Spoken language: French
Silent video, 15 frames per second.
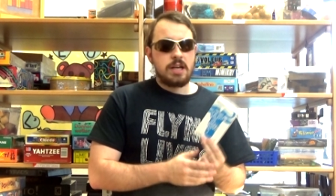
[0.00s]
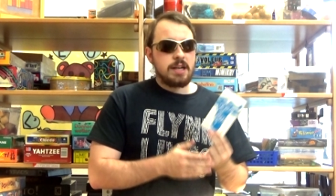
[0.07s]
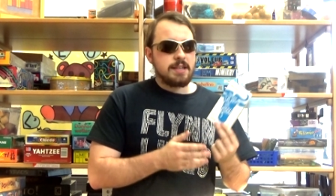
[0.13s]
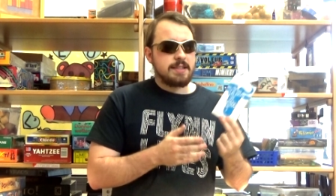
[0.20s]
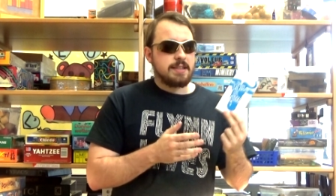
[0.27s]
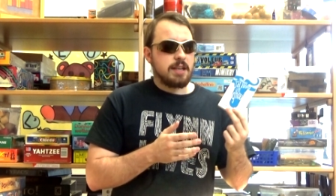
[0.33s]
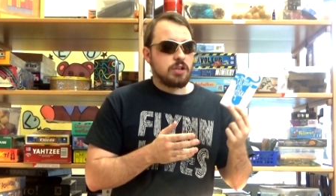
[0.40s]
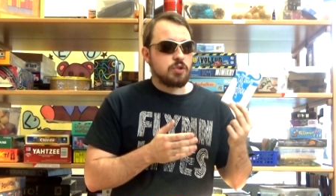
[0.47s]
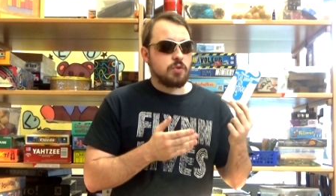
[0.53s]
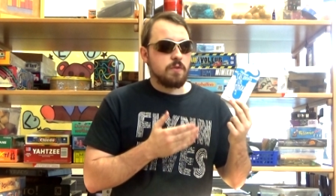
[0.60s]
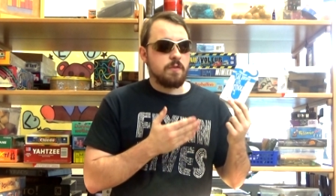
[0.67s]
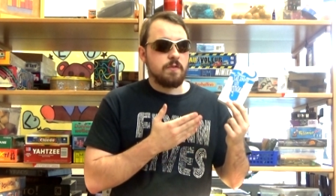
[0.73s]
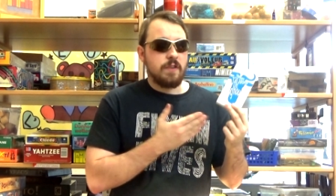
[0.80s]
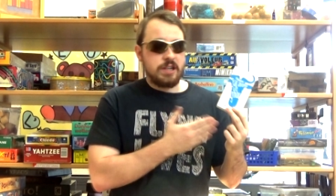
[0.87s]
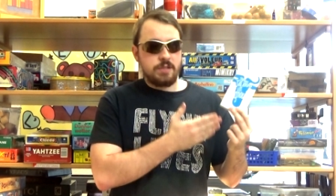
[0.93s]
C'est un
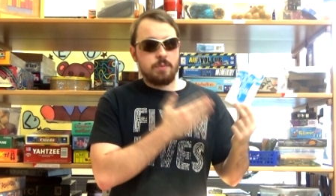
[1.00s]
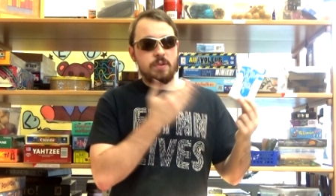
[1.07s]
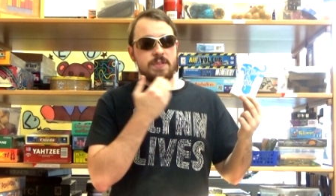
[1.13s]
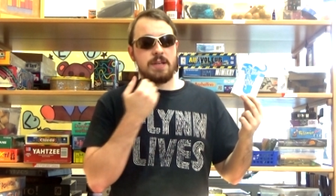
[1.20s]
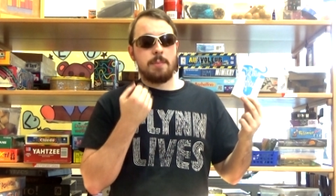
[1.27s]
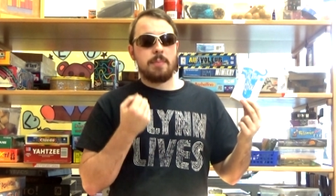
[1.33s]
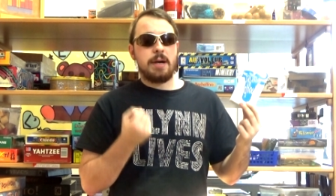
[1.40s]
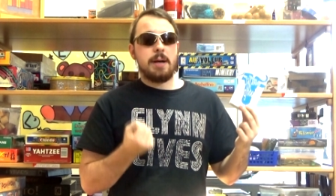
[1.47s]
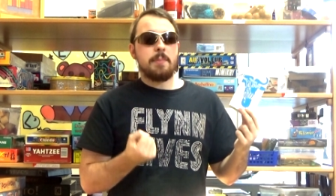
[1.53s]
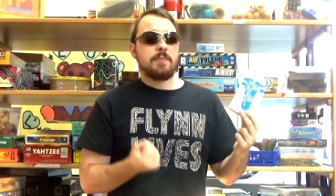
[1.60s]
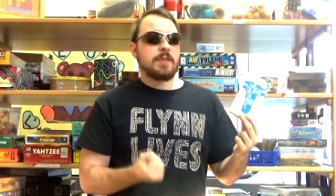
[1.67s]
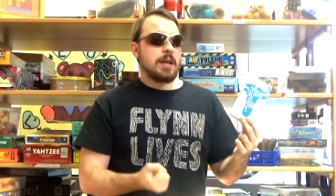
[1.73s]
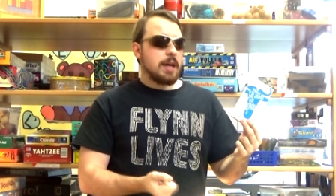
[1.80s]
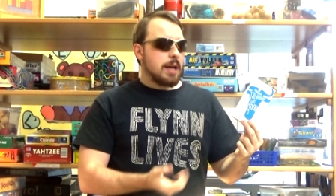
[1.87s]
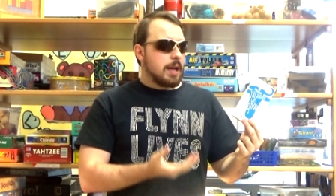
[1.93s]
jeu vachement sympa
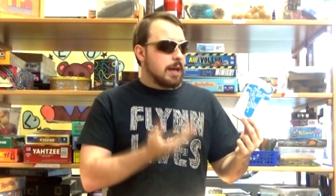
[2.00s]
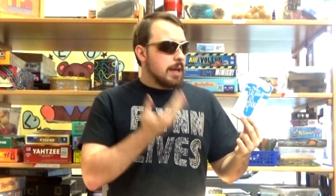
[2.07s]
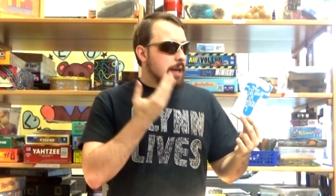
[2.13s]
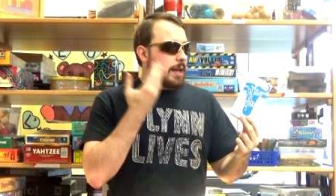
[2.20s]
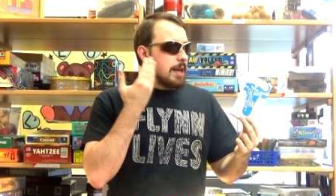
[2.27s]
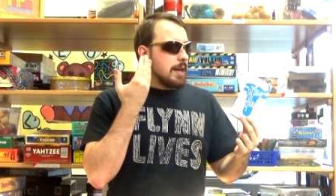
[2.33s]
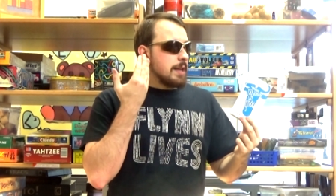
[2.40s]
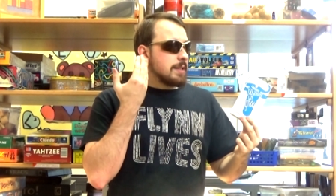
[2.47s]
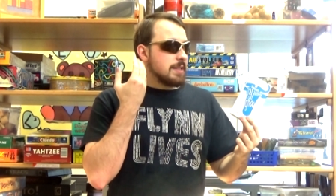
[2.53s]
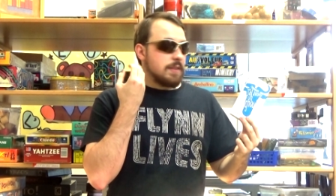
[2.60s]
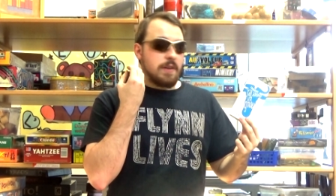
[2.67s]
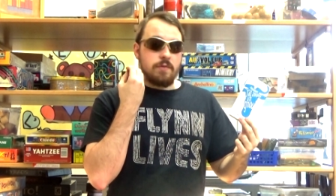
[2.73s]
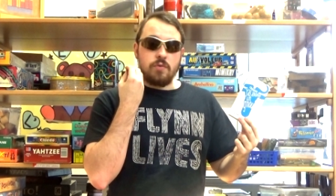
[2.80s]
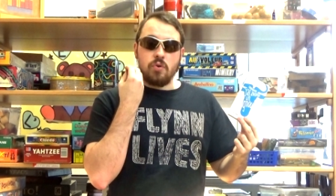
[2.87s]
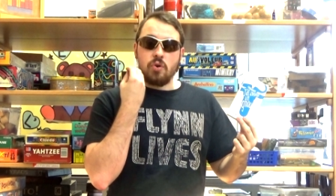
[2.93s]
et ça
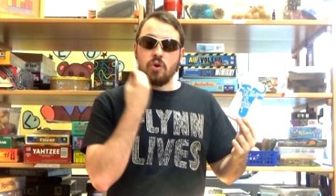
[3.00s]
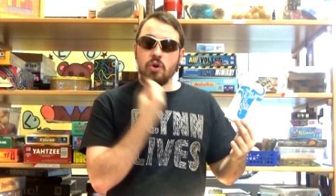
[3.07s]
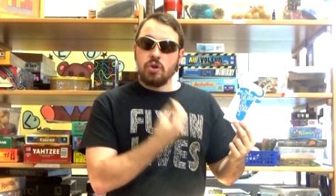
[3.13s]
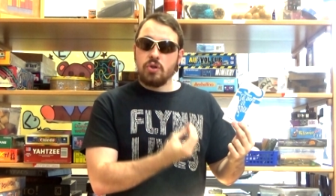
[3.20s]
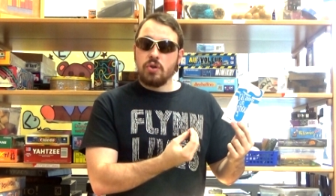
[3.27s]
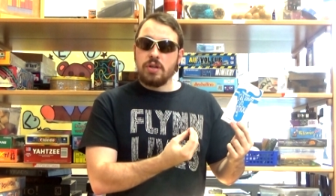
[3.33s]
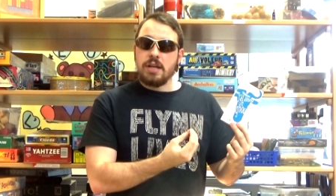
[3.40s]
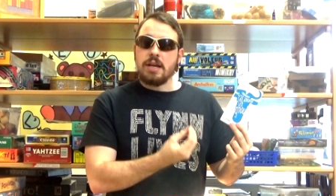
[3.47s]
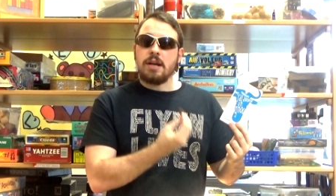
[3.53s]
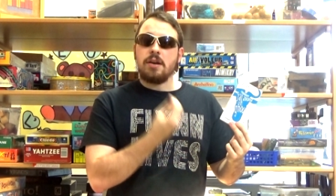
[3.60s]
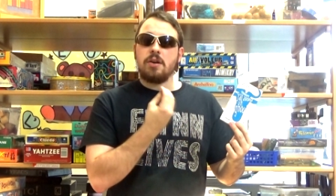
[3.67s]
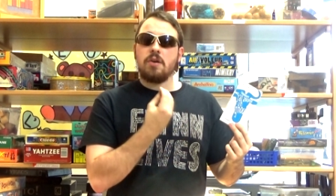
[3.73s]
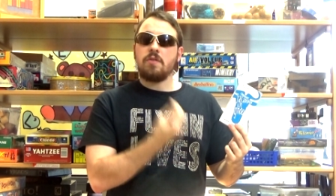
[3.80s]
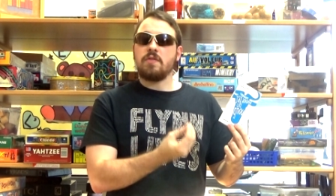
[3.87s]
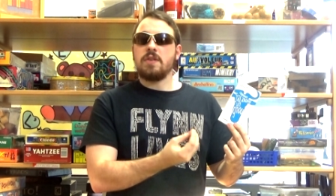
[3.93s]
va vous redonner
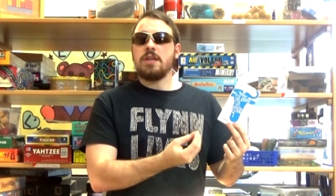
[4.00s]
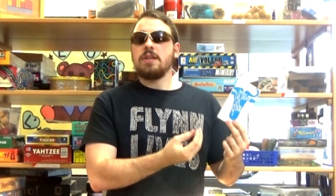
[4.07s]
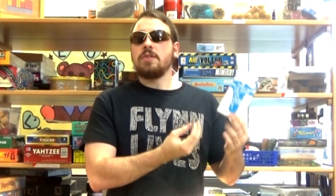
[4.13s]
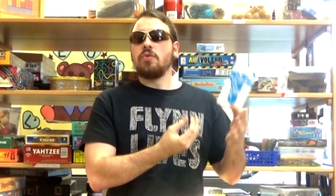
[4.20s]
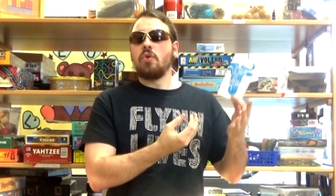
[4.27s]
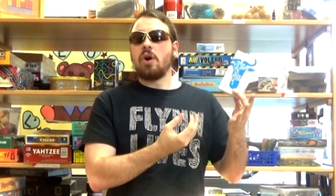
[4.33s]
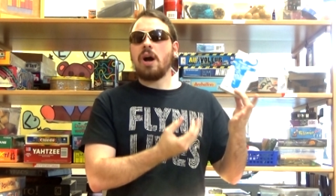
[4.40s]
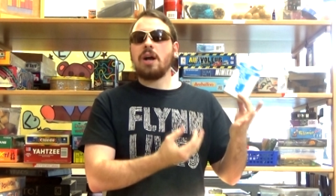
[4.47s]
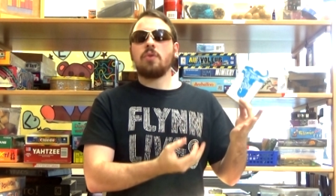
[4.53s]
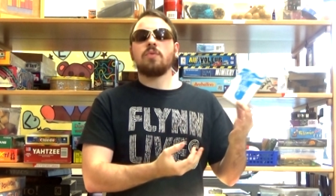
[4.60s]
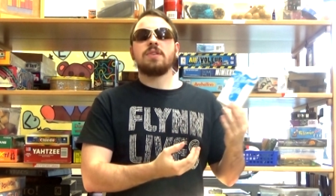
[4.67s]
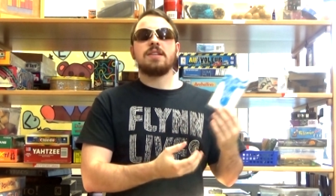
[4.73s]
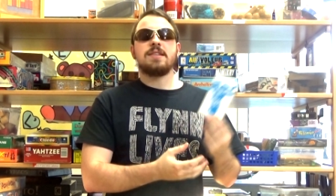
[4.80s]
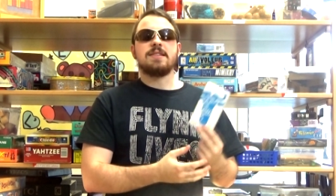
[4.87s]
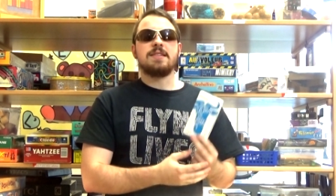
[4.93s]
l'envie de
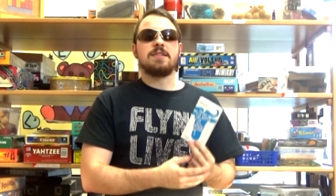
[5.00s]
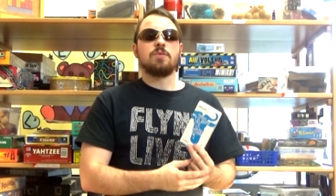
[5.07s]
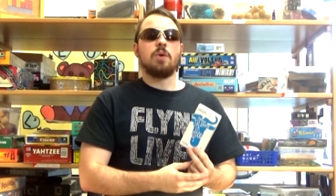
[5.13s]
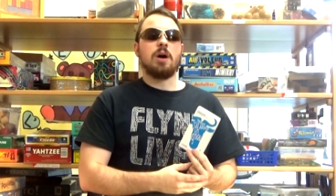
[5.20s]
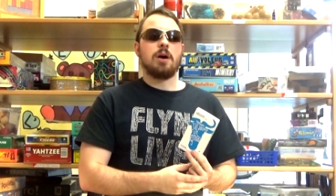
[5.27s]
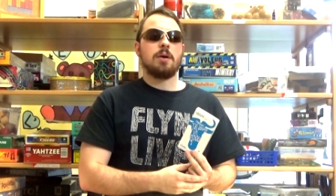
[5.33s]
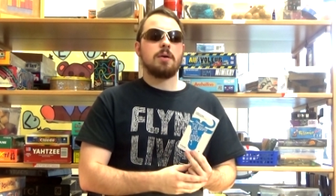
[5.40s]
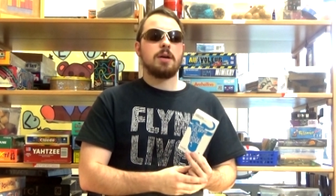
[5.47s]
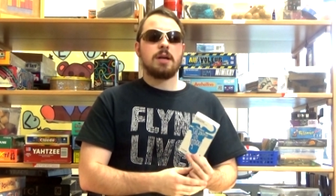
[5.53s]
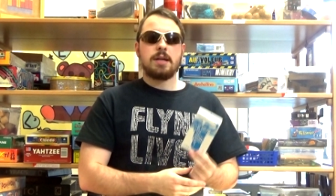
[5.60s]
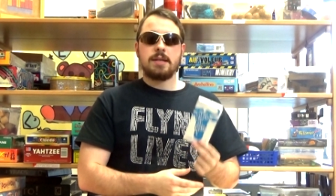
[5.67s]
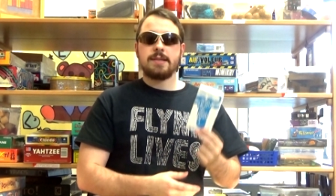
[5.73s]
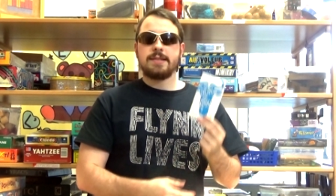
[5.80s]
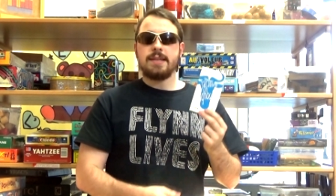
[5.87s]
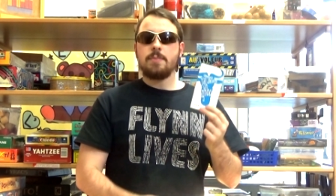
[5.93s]
raconter des histoires.
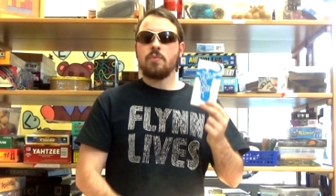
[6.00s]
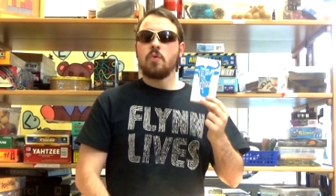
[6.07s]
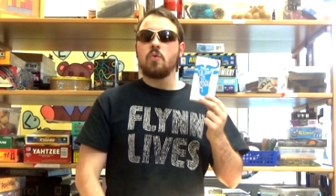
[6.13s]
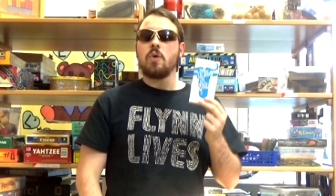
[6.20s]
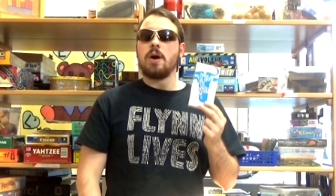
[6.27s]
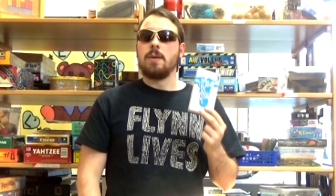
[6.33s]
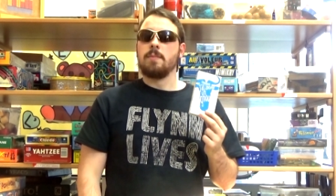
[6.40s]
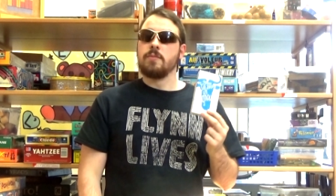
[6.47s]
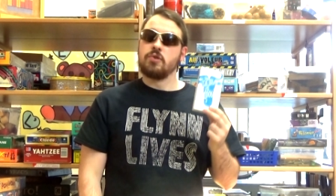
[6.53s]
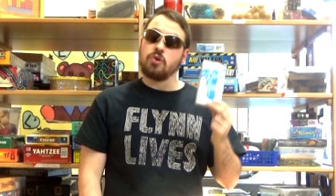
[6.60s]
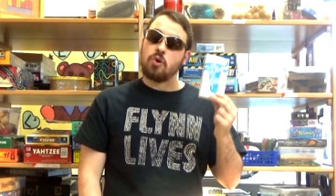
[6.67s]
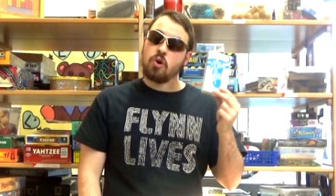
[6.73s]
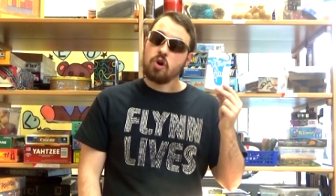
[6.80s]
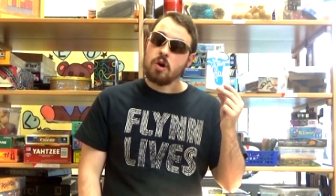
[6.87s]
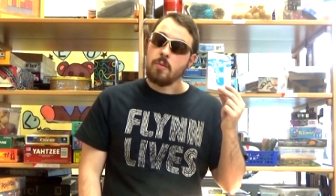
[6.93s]
C'est pourquoi je
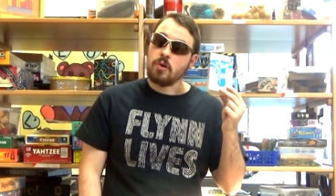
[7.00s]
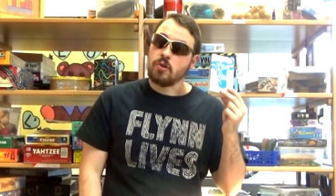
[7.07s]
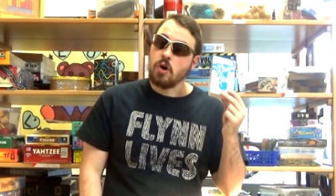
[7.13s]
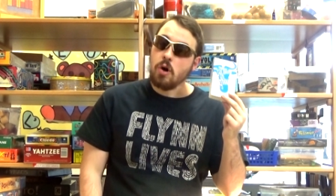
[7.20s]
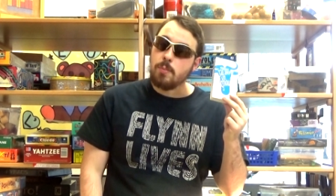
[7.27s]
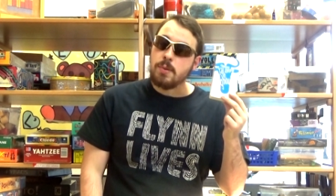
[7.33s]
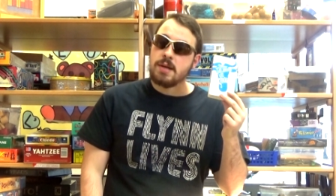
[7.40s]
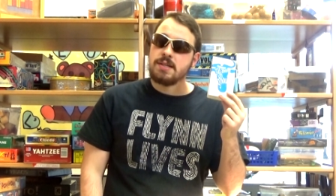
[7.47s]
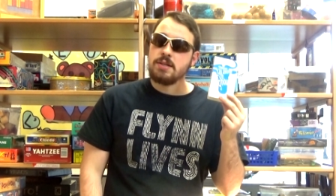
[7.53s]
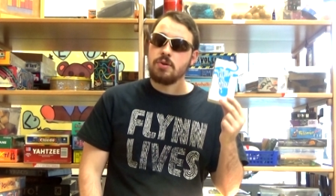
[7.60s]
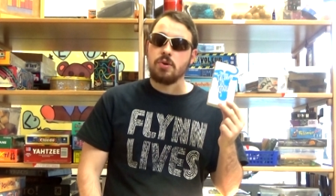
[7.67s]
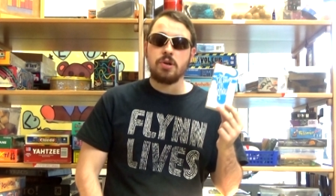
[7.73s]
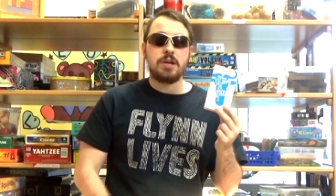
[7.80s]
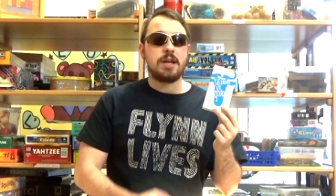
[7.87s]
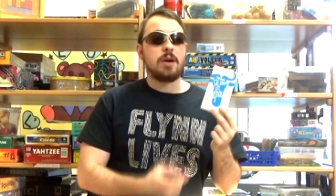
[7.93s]
le recommande en
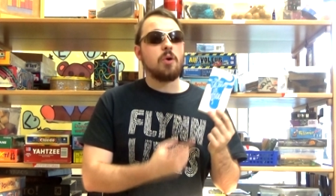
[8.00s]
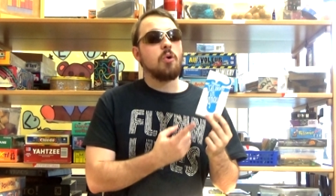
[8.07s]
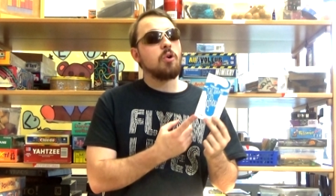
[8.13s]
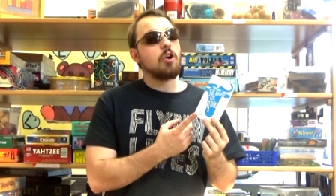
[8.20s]
particulier aux